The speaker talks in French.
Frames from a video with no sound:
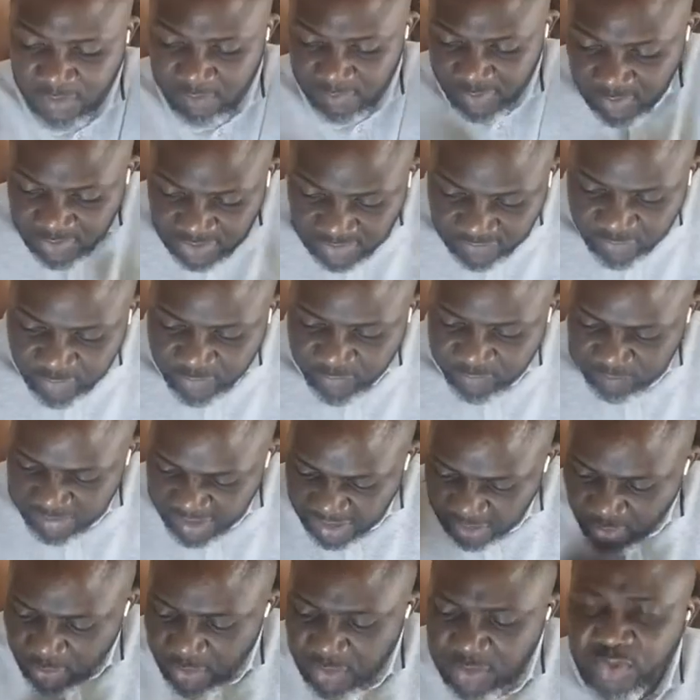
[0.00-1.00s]
Mais nous avons
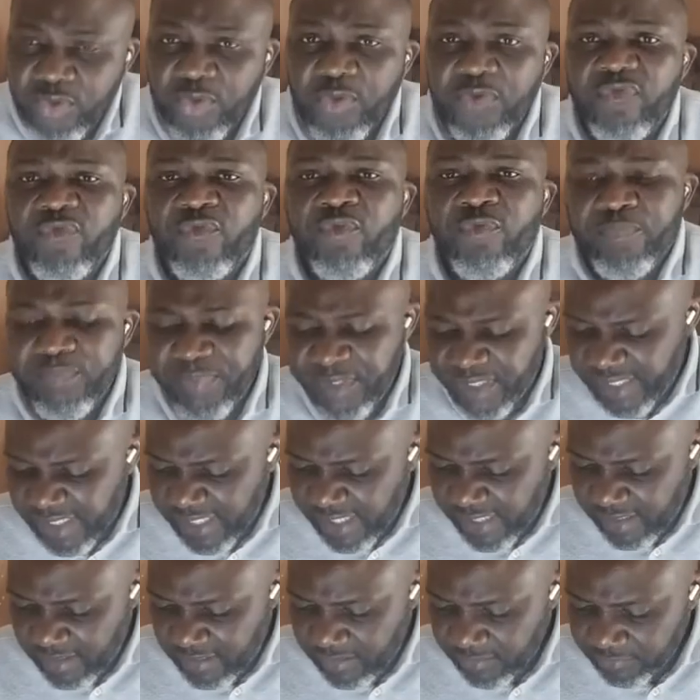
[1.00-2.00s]
par contre vu
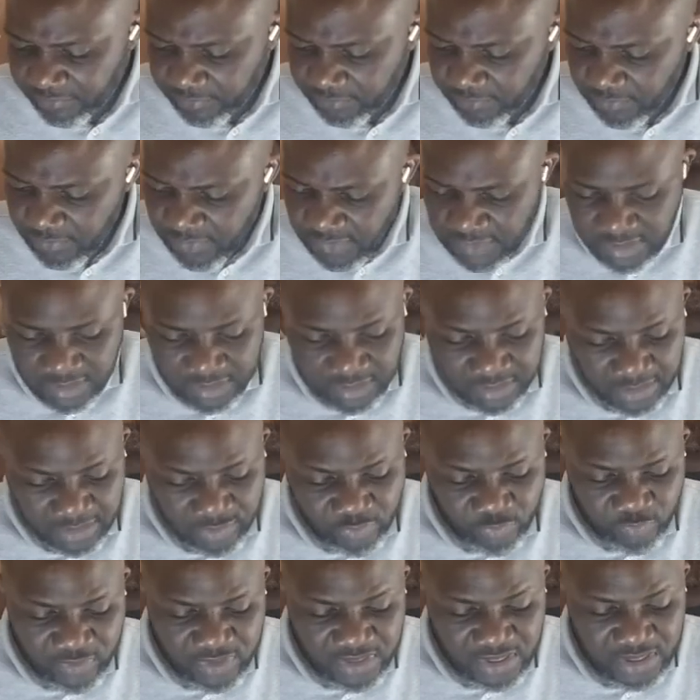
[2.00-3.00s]
Pierre
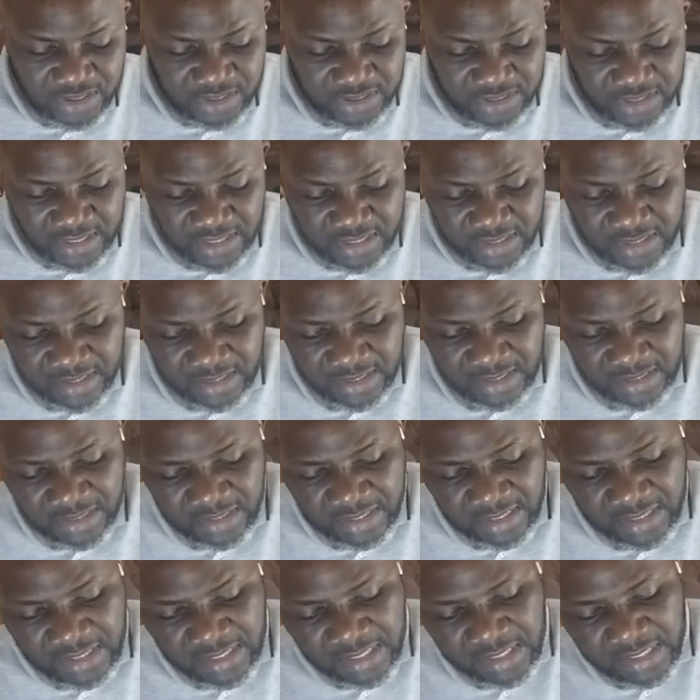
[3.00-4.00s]
ressusciter
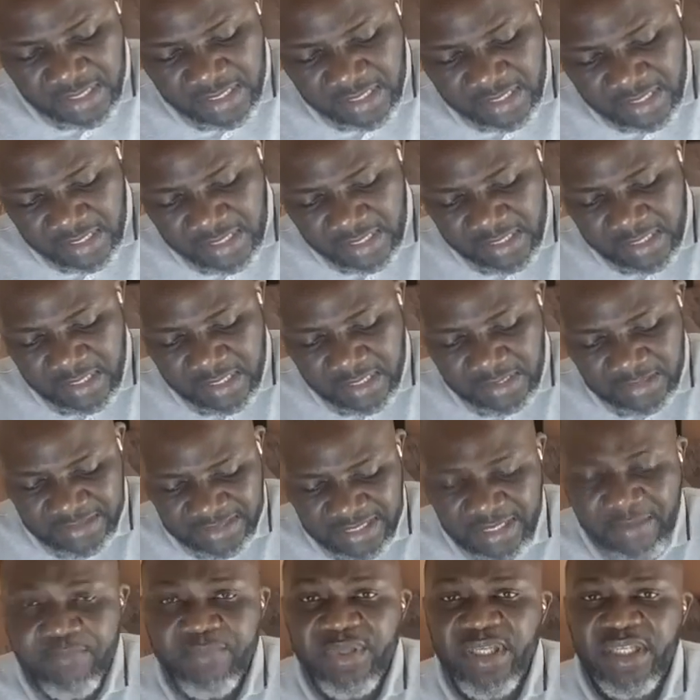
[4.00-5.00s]
à euh,
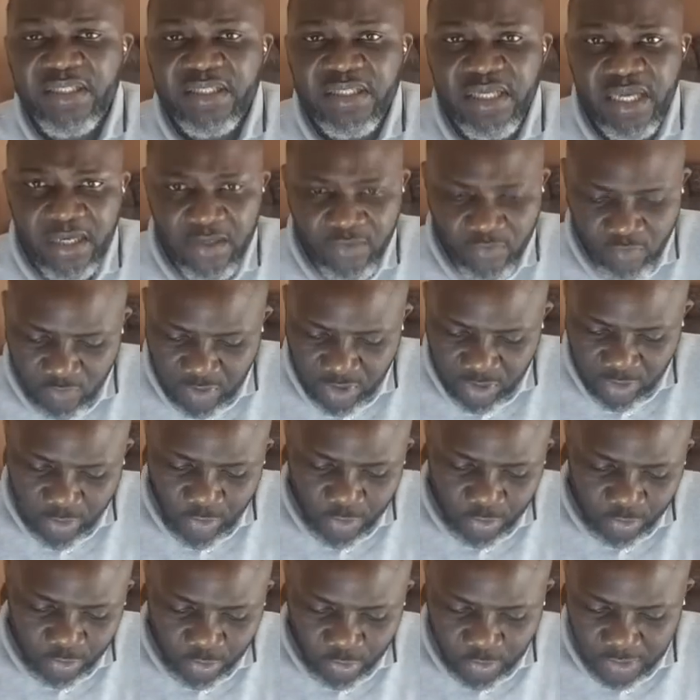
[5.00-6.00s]
Tabitha ou
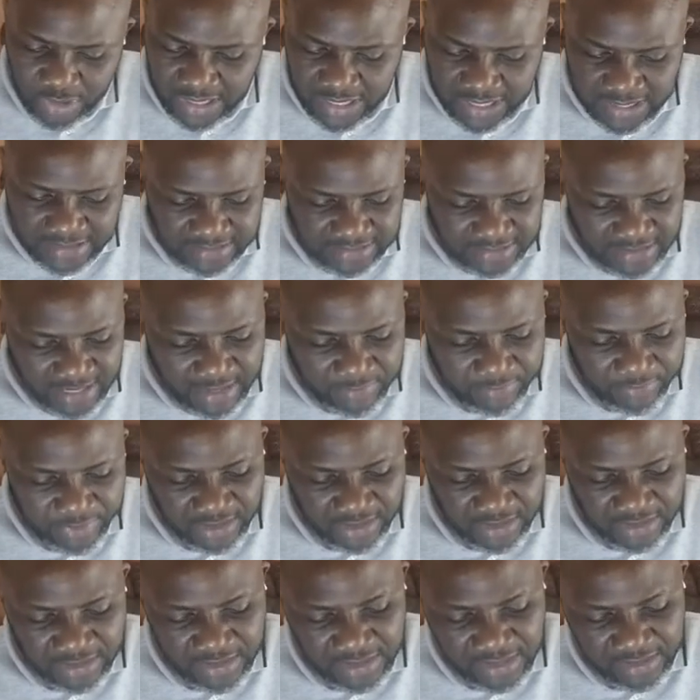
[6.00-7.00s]
encore Dorcas
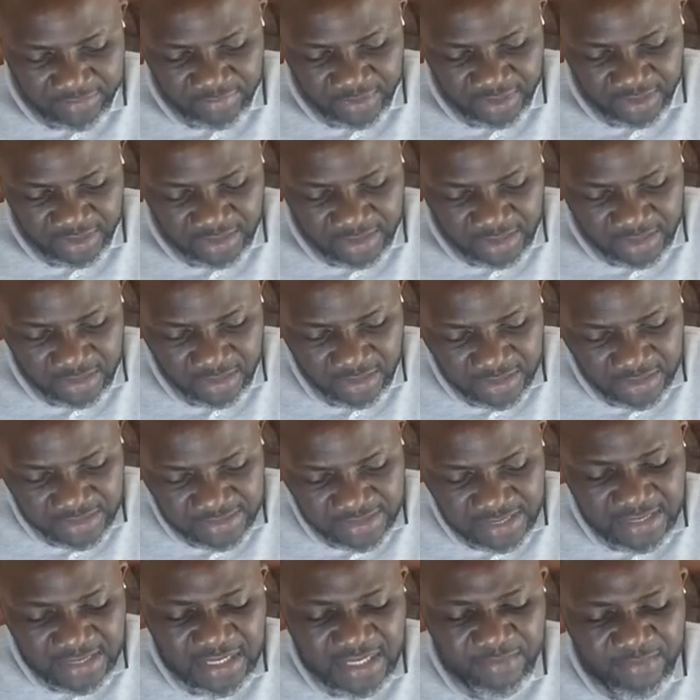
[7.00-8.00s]
après qu'il ait prié. Et
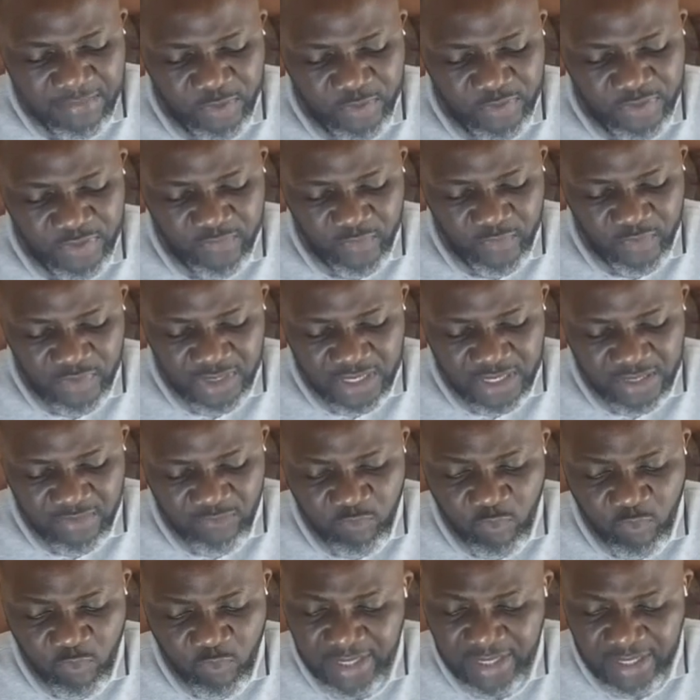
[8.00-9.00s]
cinquièmement, nous avons dit la
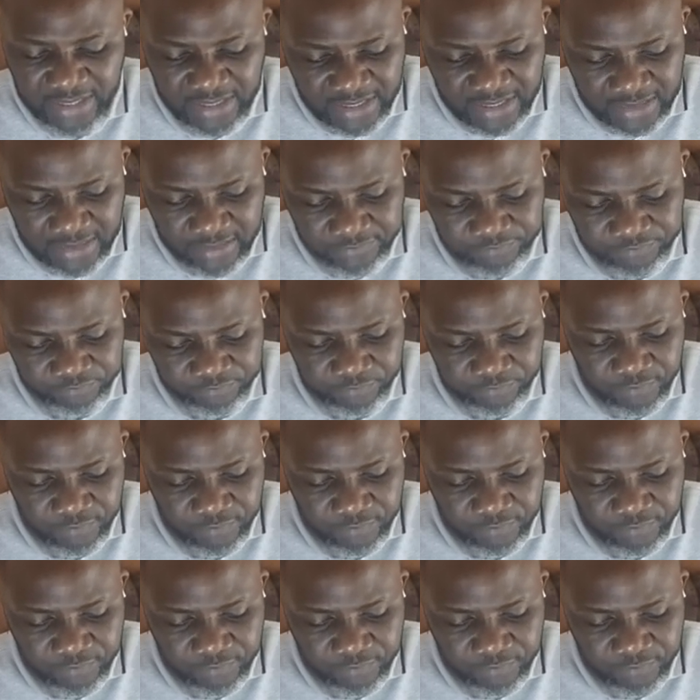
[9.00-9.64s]
foi réelle